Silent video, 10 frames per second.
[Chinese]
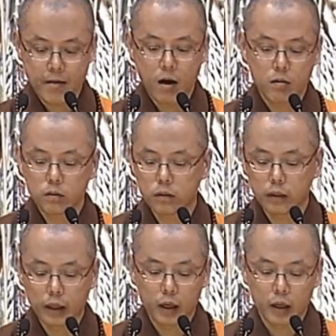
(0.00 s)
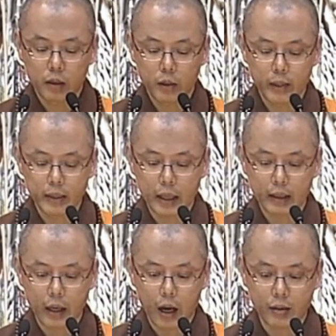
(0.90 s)
好啊，各位唱
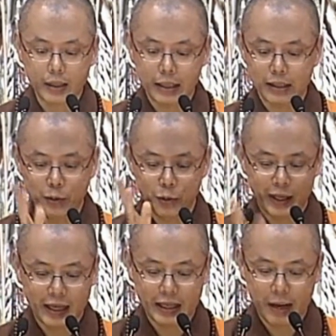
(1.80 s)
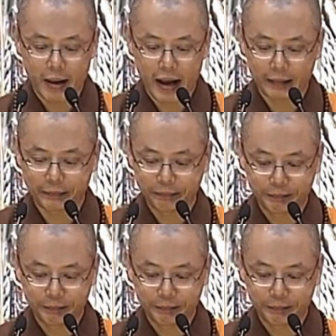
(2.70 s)
得好，掌声鼓励一下吧。